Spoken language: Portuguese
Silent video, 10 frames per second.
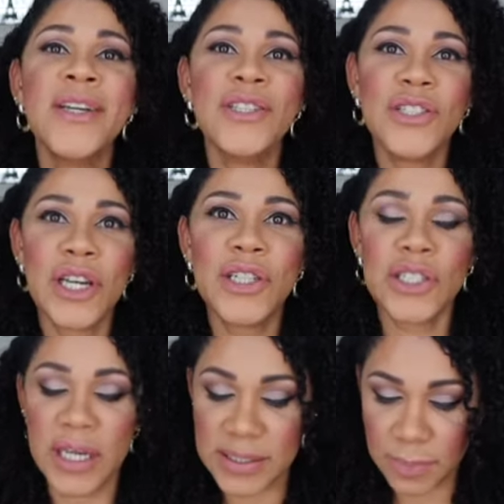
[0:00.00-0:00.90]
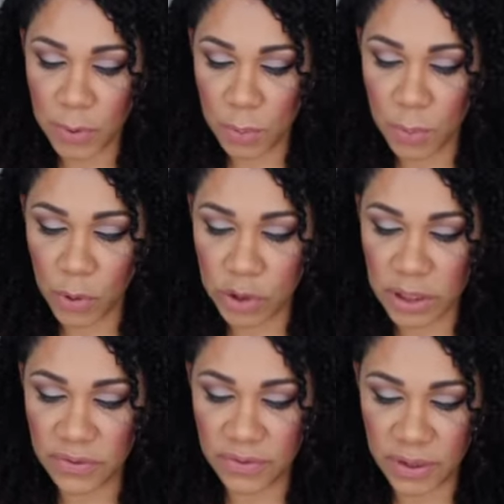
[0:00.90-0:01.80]
Gente, essa
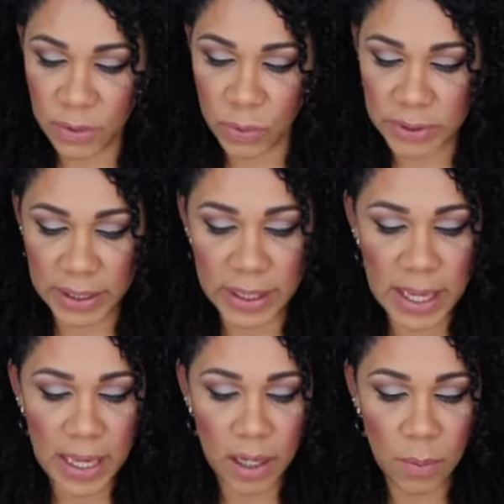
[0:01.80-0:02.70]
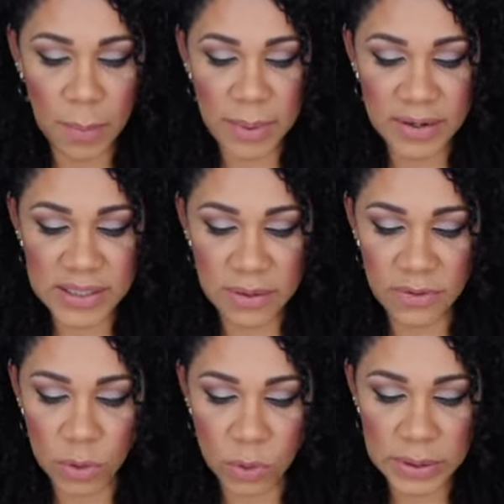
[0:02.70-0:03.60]
proposta é que falou, né? É uma base
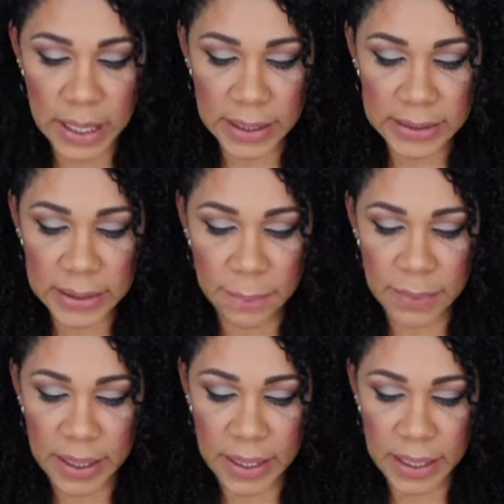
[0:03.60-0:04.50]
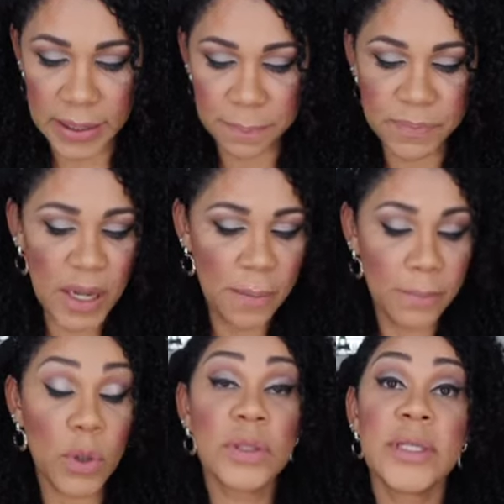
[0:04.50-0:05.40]
aveludada na pele,
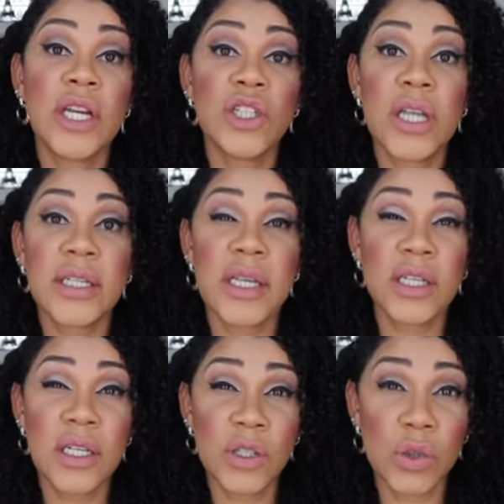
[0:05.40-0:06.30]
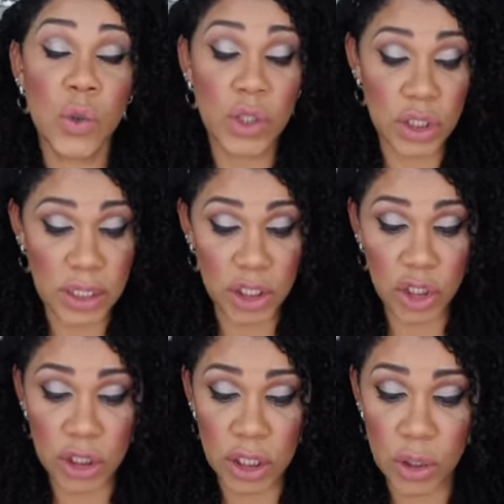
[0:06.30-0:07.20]
protege das agressões né,
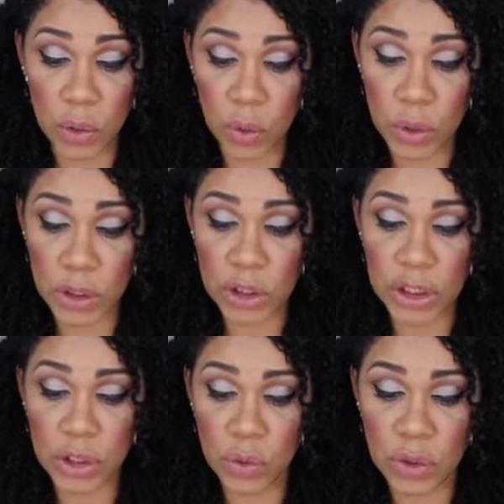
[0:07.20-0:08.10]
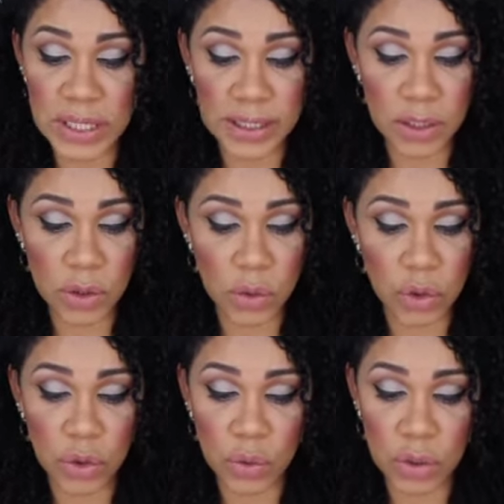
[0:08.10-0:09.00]
exteriores e dos
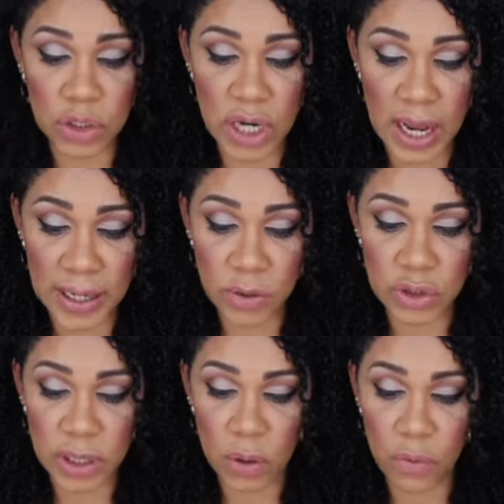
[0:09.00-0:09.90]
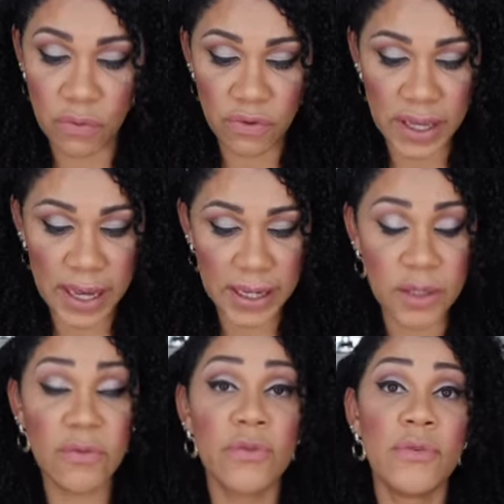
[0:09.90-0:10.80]
agressões dos raios né, UVA
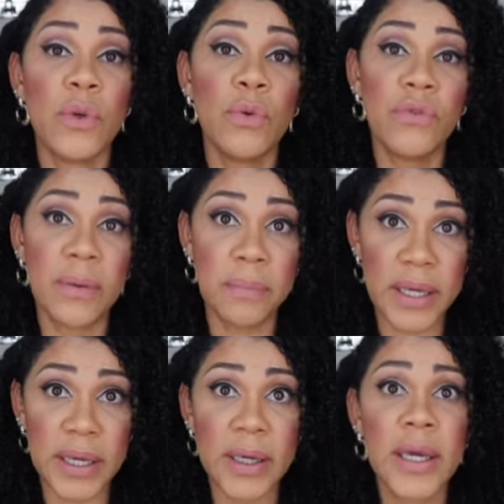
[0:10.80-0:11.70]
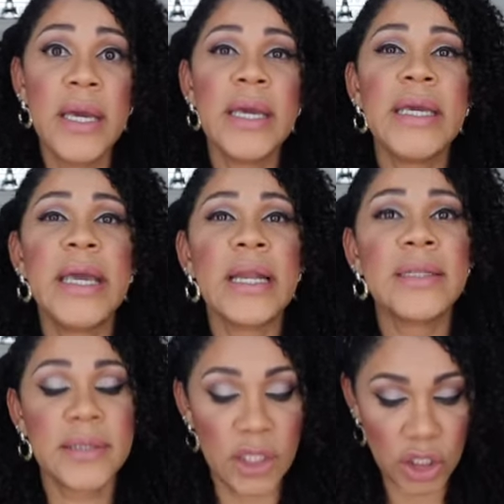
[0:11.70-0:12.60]
e UVB e
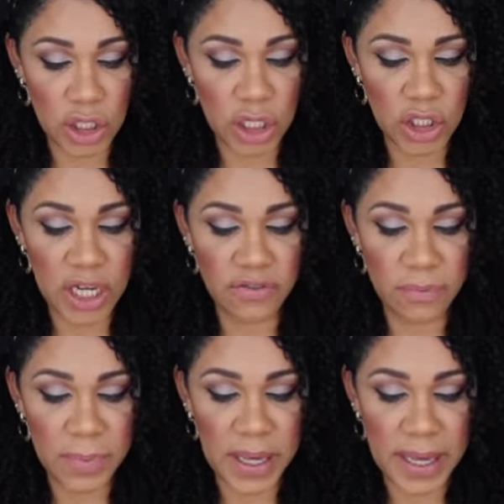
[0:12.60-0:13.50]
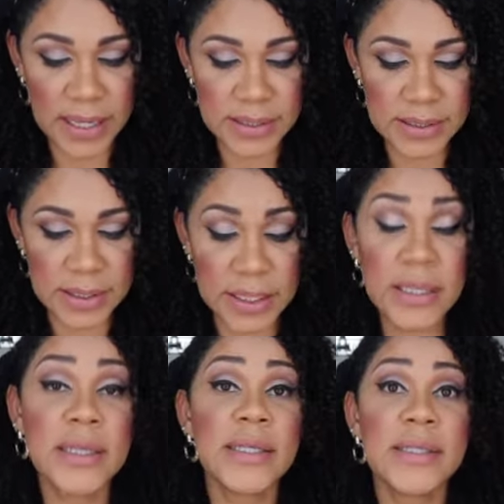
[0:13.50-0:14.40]
ela tem gente FPS
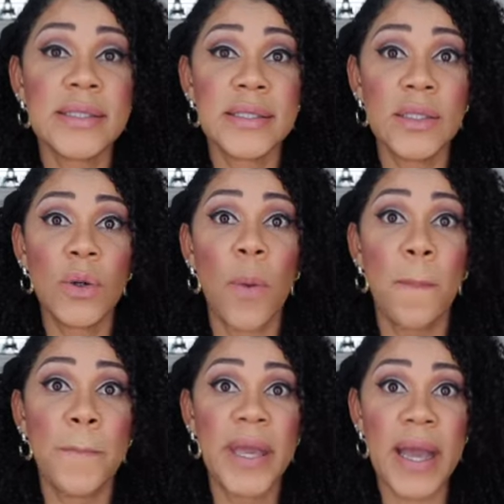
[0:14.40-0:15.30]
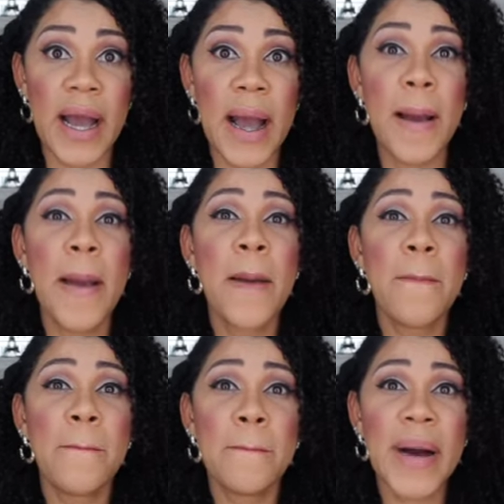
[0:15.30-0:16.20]
35 PA
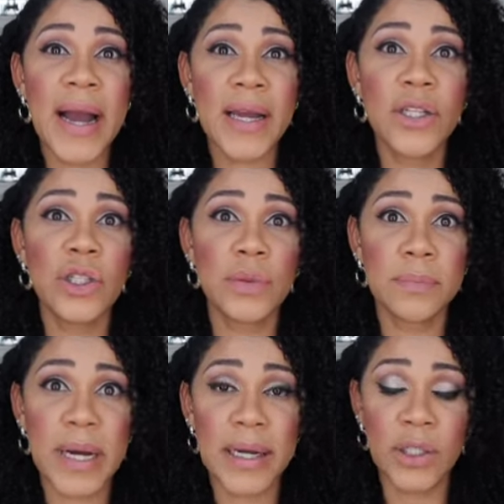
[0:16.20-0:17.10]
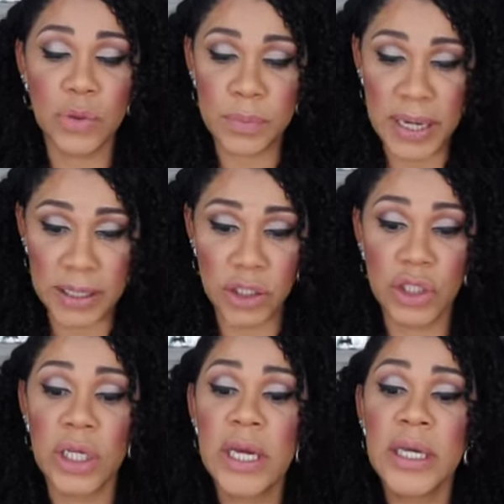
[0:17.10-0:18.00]
mais, mais,
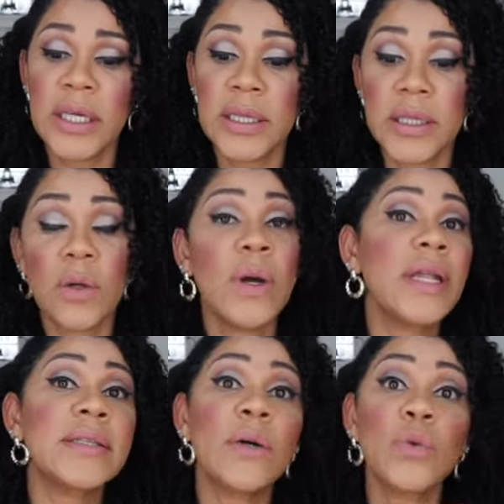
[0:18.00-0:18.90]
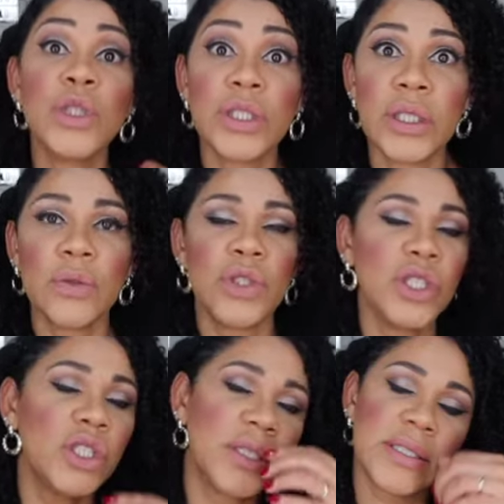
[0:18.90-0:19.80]
mais. Então ela tá custando,
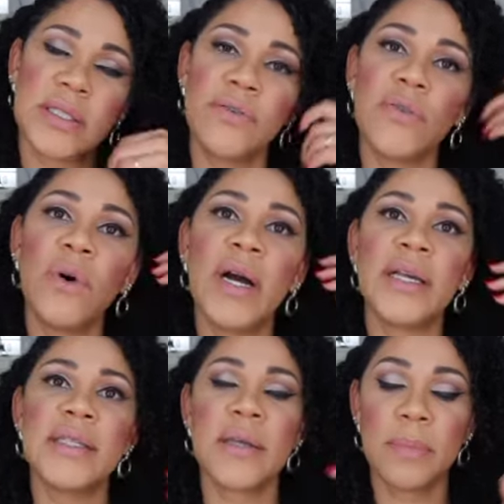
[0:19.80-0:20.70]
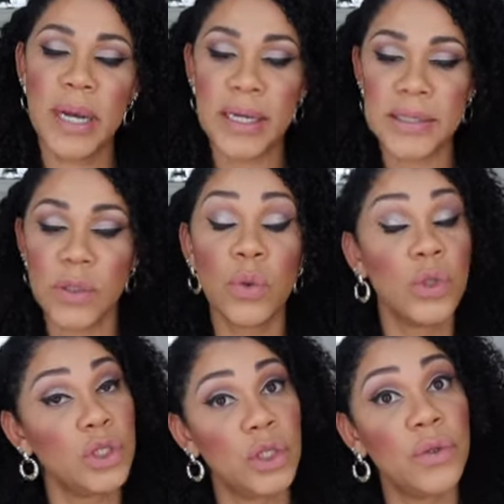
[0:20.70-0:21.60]
gente, na Sephora, essa base
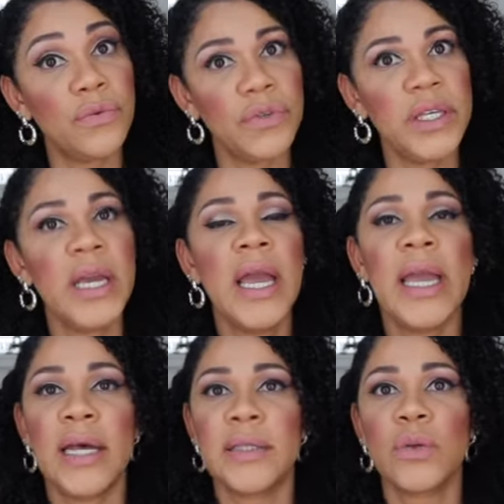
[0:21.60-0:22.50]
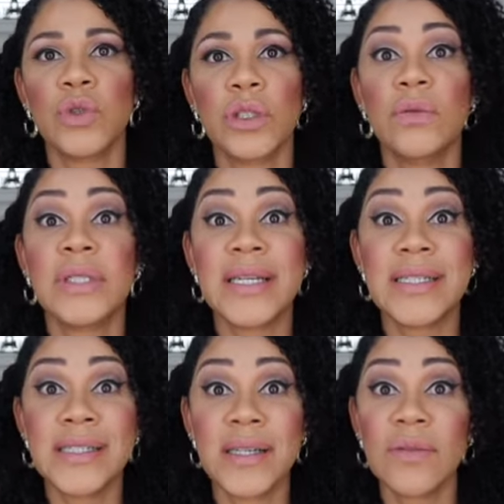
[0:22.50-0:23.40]
hoje que eu vi, ela tá custando
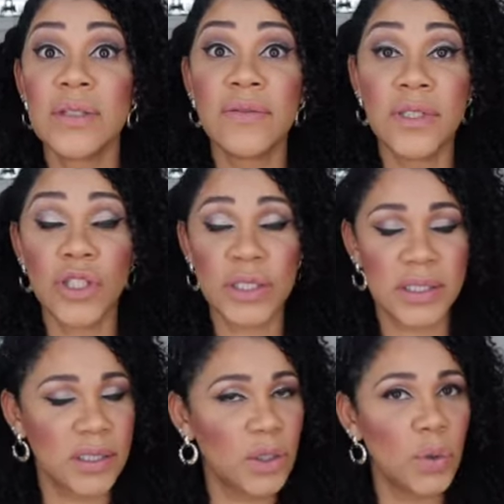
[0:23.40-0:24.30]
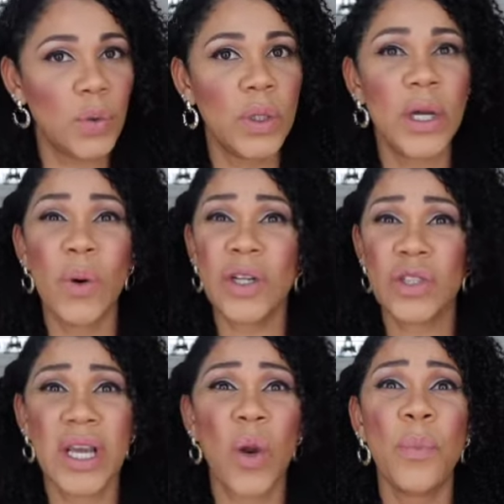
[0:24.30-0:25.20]
325. Eu
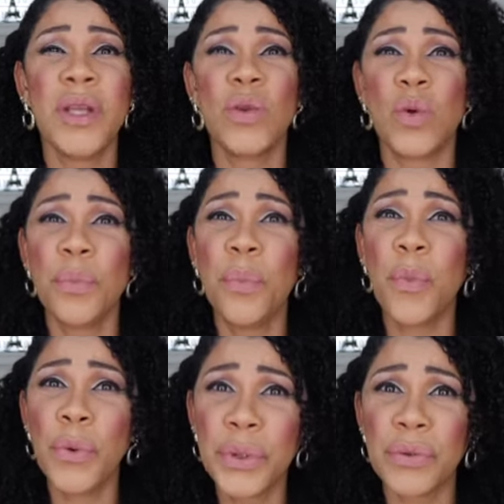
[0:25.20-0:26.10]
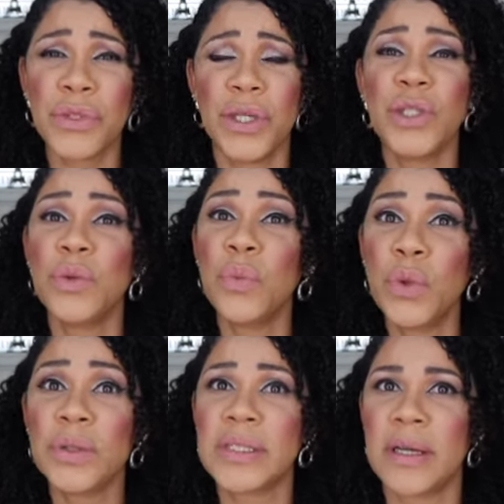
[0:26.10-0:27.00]
acho que ela aumentou muito, gente,
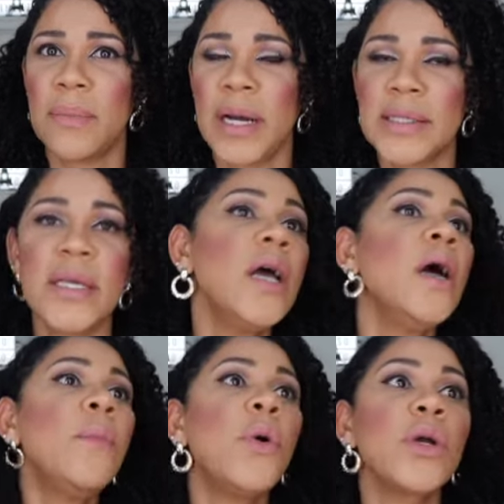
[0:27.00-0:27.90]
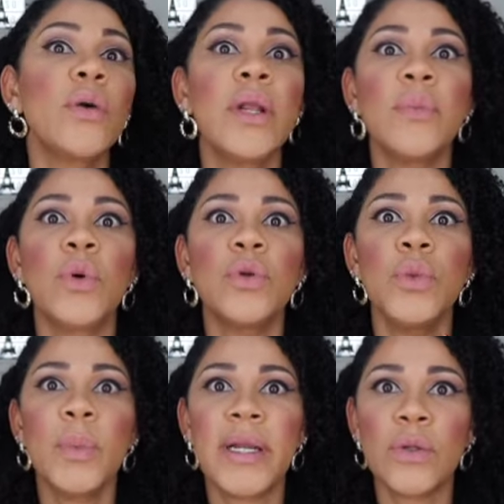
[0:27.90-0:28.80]
muito essa base, porque eu lembro quando
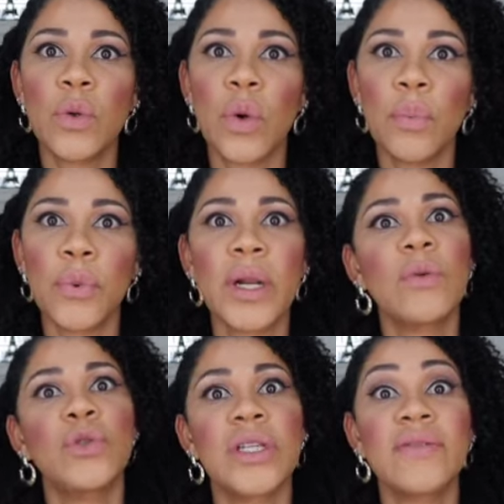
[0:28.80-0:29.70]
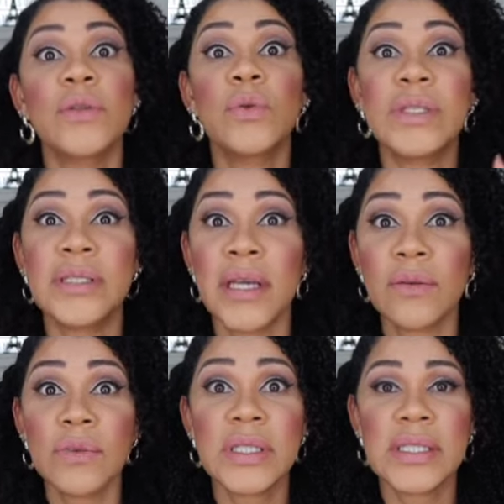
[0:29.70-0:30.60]
meu marido comprou, ela custava
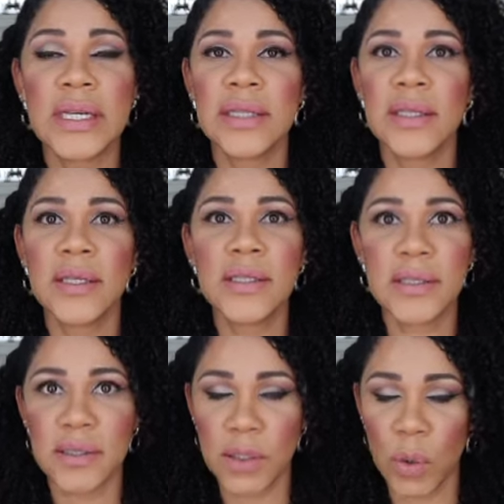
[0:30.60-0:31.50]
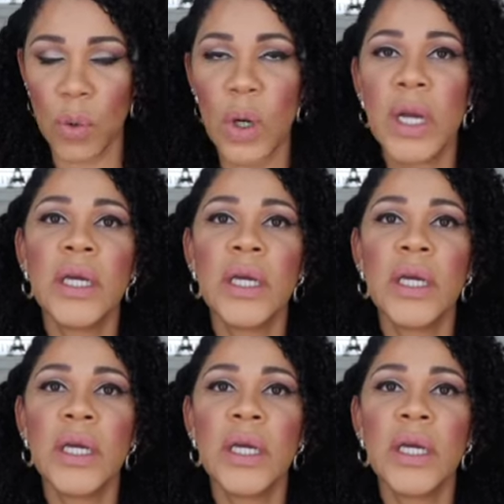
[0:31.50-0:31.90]
275.